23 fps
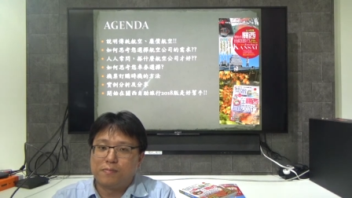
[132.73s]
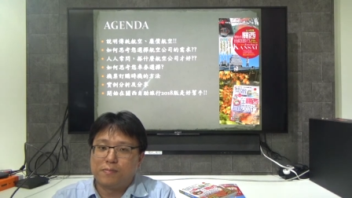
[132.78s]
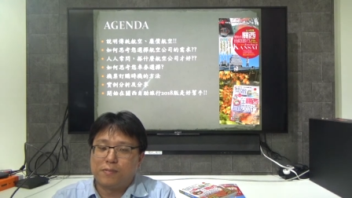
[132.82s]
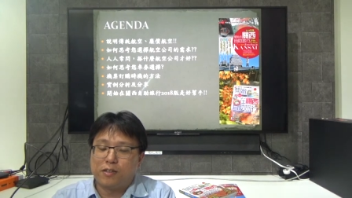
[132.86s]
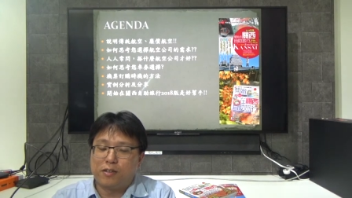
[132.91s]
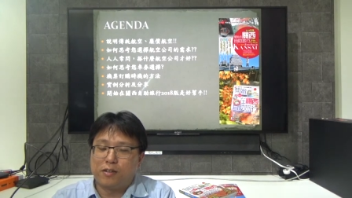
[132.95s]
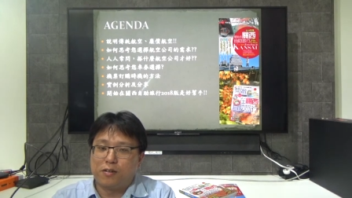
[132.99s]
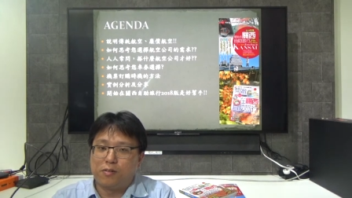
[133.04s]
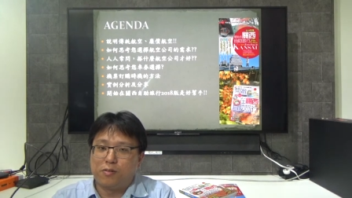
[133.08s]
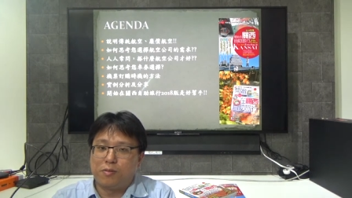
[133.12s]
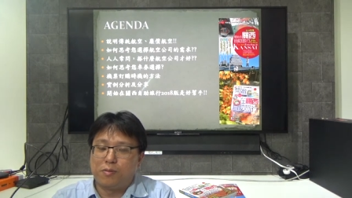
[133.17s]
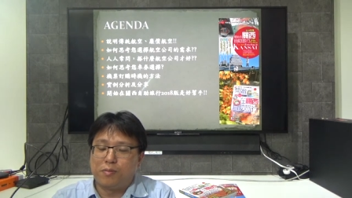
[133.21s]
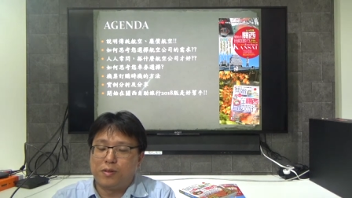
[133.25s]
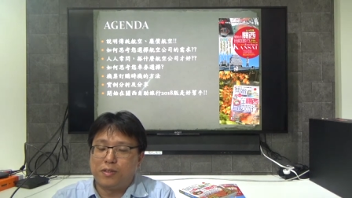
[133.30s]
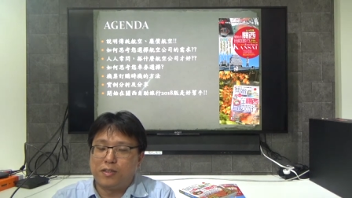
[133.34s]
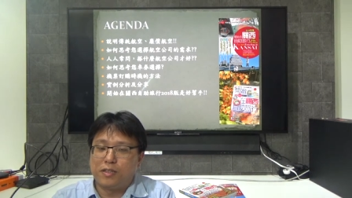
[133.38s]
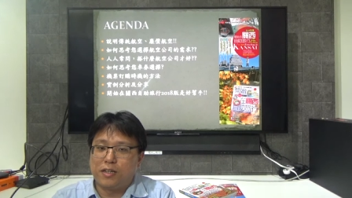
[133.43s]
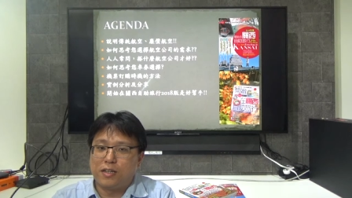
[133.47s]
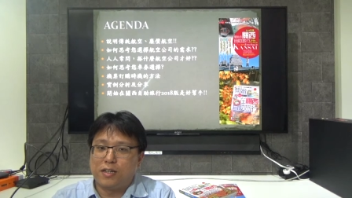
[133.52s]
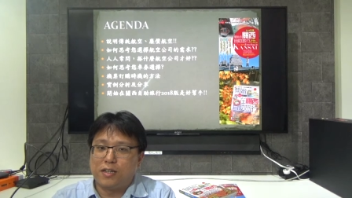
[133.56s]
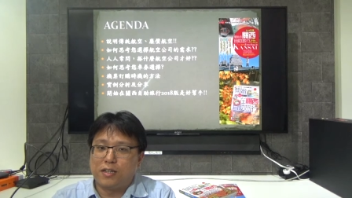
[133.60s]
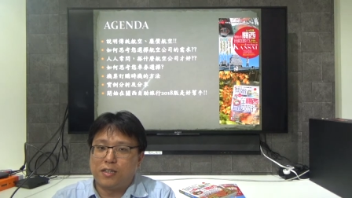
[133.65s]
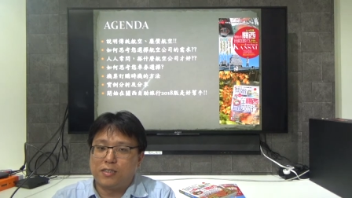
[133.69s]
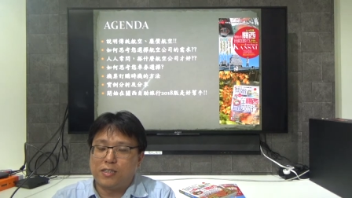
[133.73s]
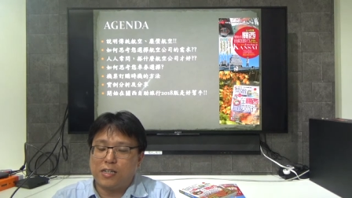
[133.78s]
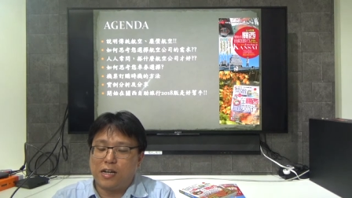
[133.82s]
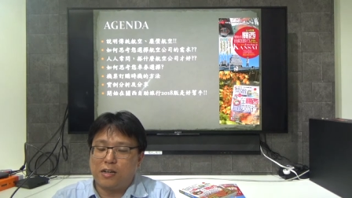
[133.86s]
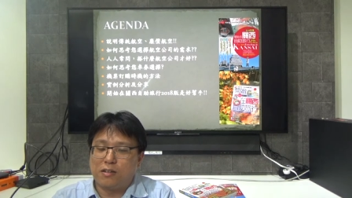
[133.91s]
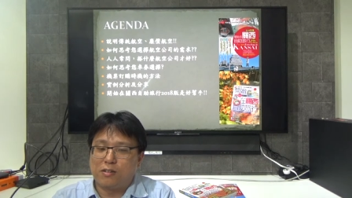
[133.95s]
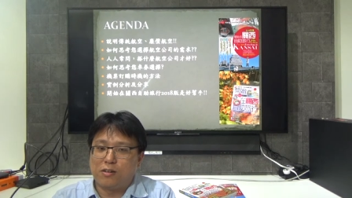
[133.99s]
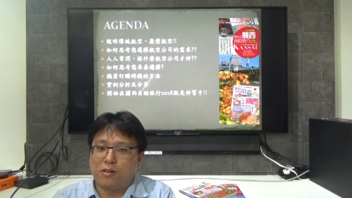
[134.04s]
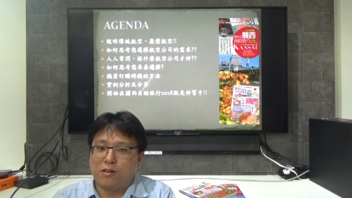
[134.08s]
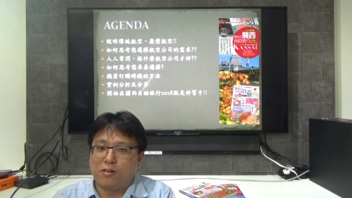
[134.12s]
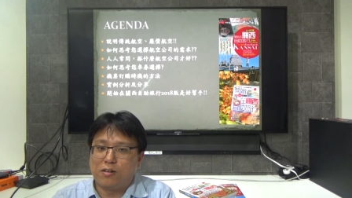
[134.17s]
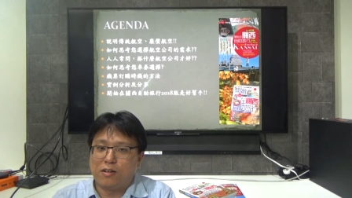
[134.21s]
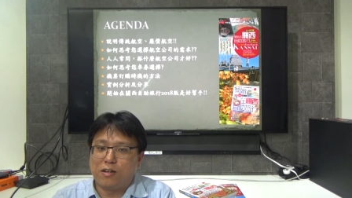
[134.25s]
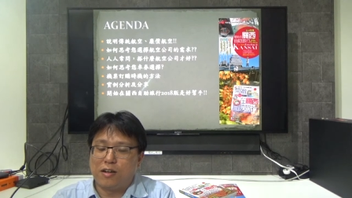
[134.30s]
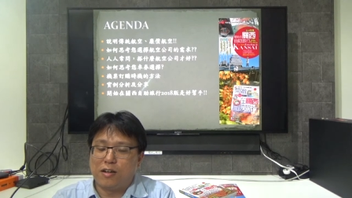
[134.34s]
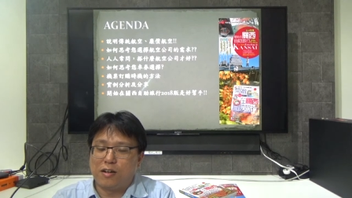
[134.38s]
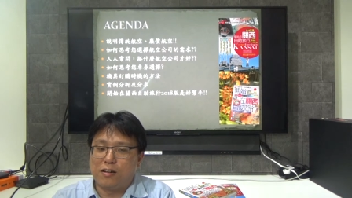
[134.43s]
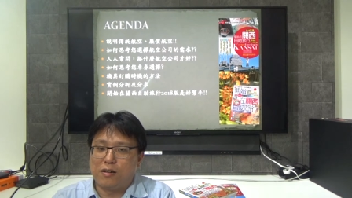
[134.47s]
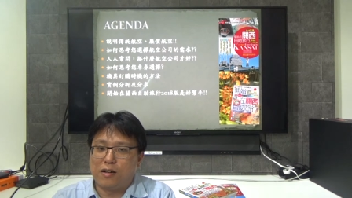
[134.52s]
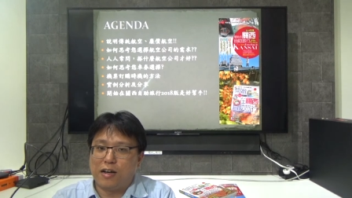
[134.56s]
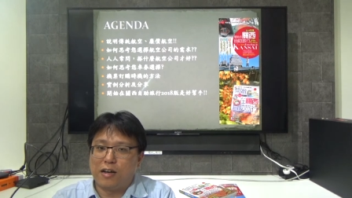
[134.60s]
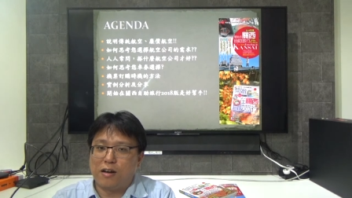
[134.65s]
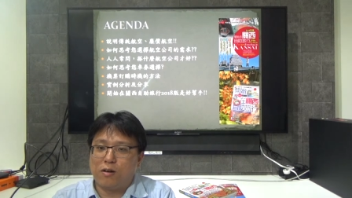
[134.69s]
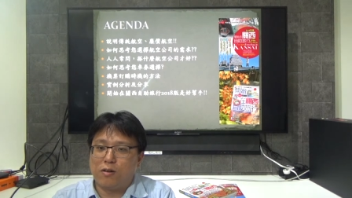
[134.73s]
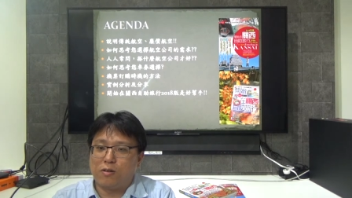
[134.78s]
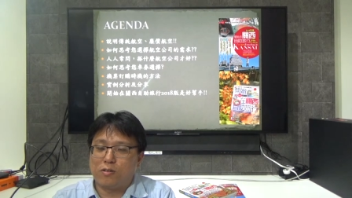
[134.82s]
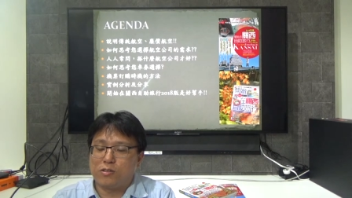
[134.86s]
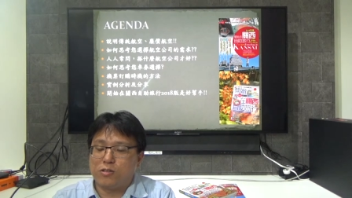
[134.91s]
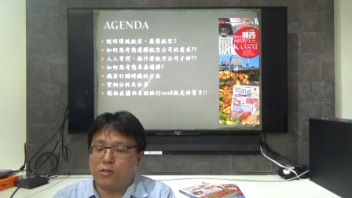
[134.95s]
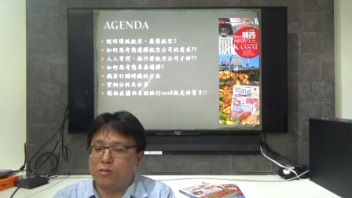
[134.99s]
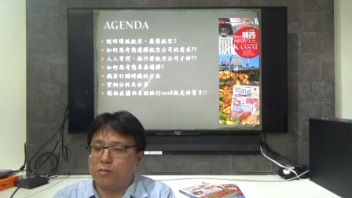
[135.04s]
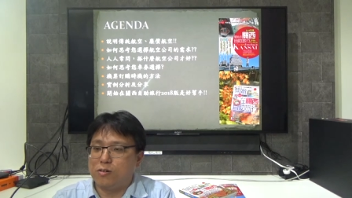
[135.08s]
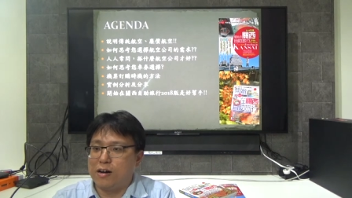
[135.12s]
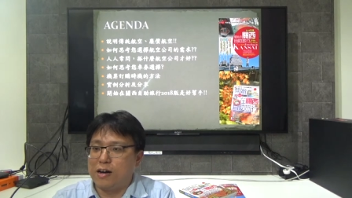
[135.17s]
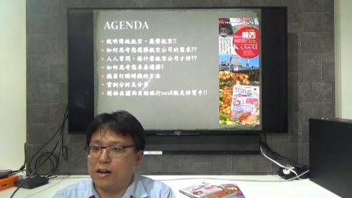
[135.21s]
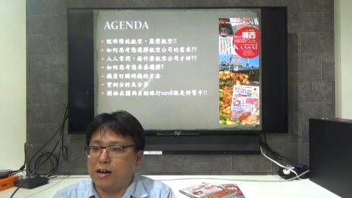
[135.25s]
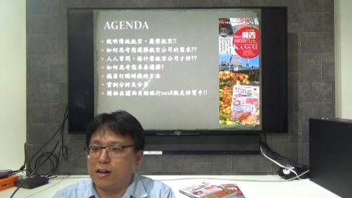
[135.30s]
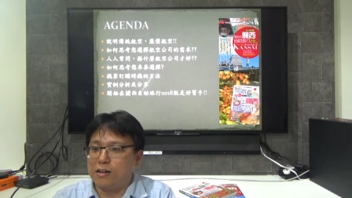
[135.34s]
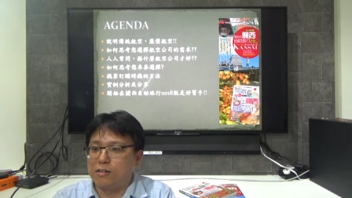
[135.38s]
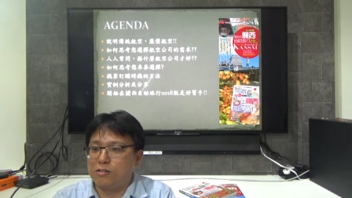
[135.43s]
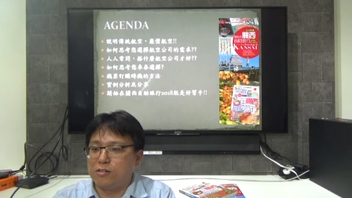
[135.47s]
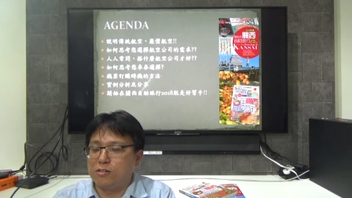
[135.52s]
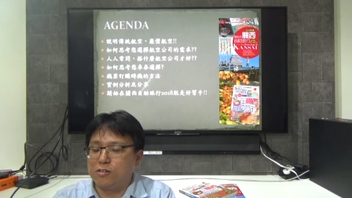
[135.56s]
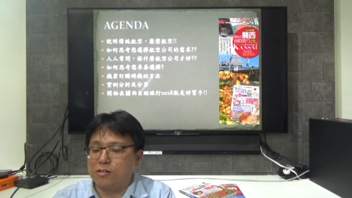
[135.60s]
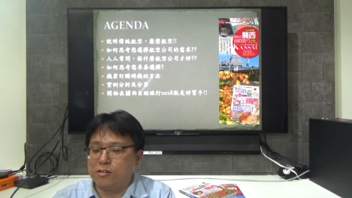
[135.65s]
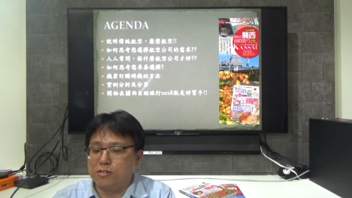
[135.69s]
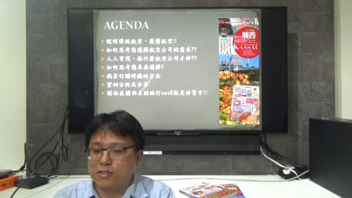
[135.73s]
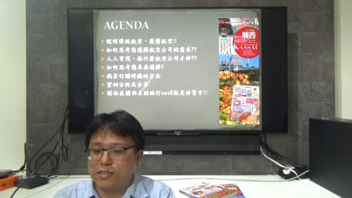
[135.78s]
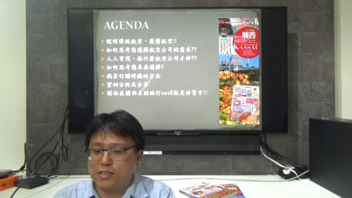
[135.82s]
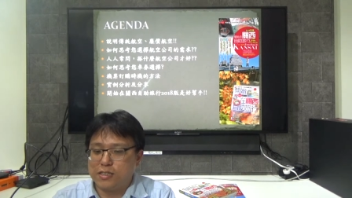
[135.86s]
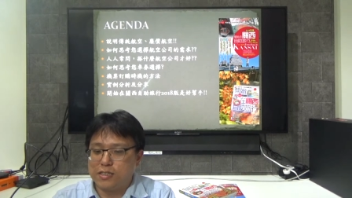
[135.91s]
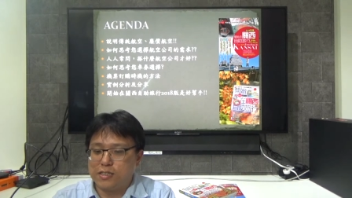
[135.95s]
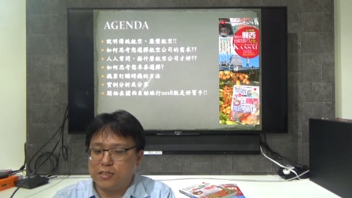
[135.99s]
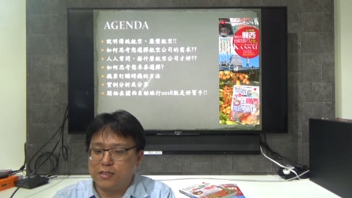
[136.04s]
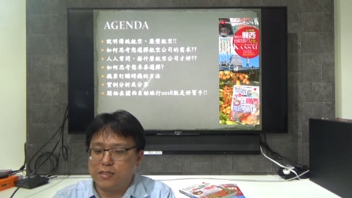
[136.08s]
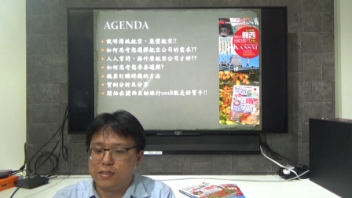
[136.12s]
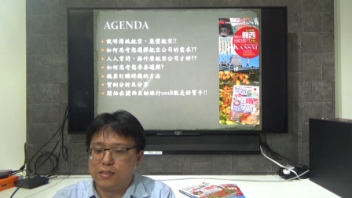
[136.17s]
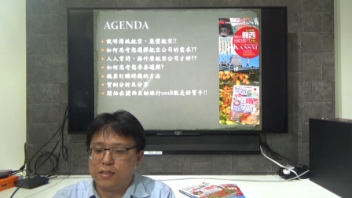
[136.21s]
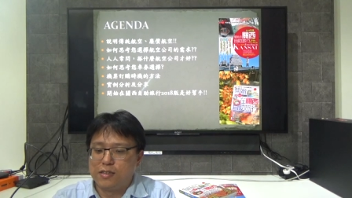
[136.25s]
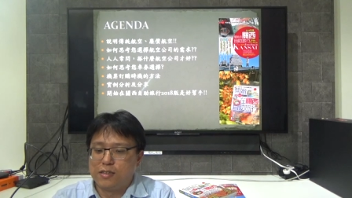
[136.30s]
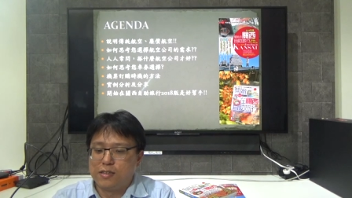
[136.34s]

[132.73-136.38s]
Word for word: 呃，我们的长龙哈，还有中华航空公司，